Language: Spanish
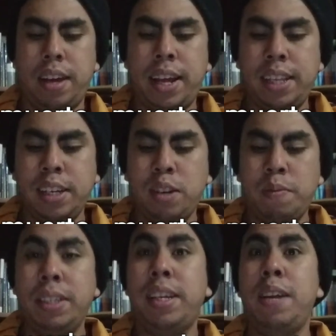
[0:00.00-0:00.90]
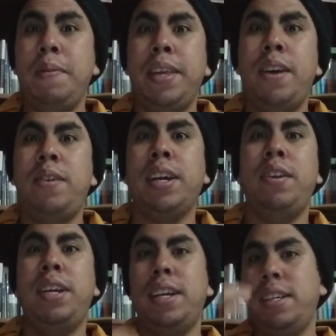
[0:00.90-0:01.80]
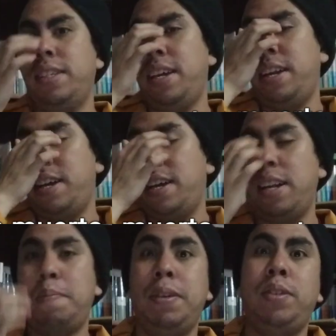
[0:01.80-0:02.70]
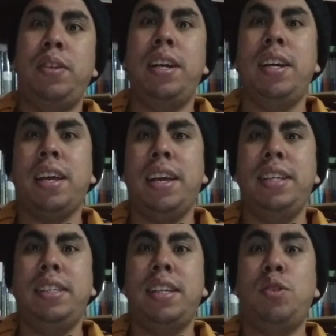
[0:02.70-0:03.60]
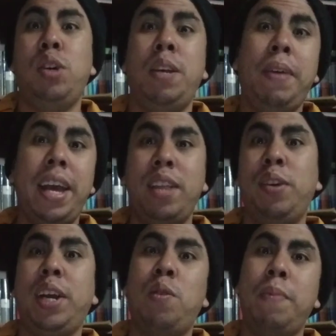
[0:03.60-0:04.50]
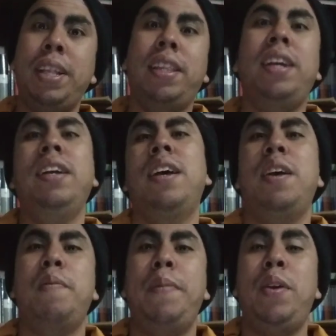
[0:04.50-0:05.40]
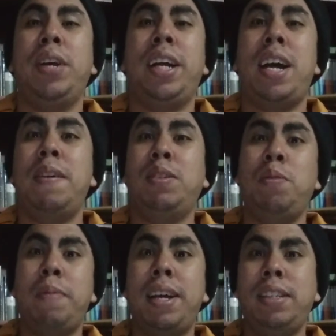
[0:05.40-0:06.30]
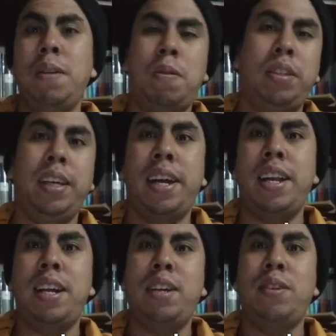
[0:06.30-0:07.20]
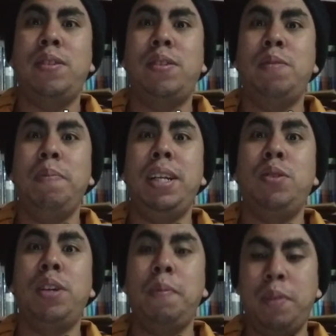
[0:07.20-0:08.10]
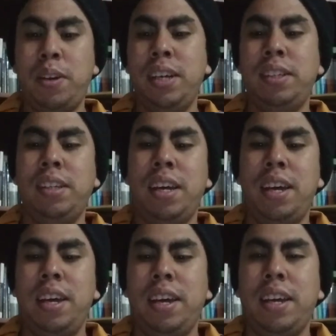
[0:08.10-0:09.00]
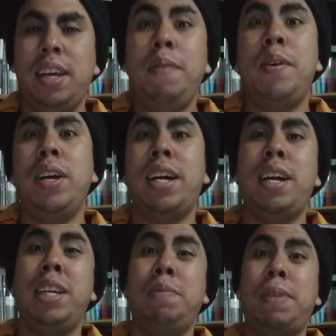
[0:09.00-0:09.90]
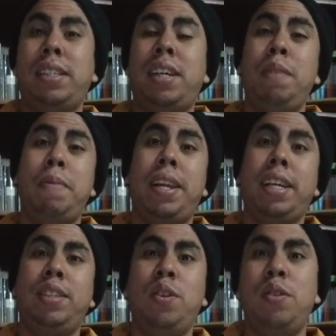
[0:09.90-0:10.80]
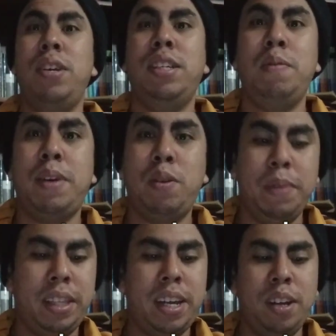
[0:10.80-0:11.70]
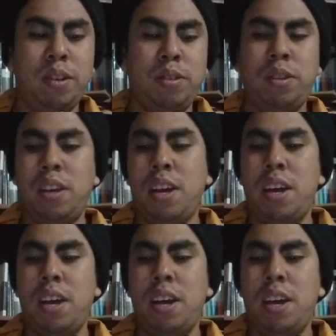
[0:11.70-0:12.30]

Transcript: Antes de comenzar el video, quiero agradecer a las personas que se están suscribiendo y comentan. Veo que cada vez son más, ya vamos a llegar a los mil suscriptores. Y veo que cada vez más hay más reacciones y más comentarios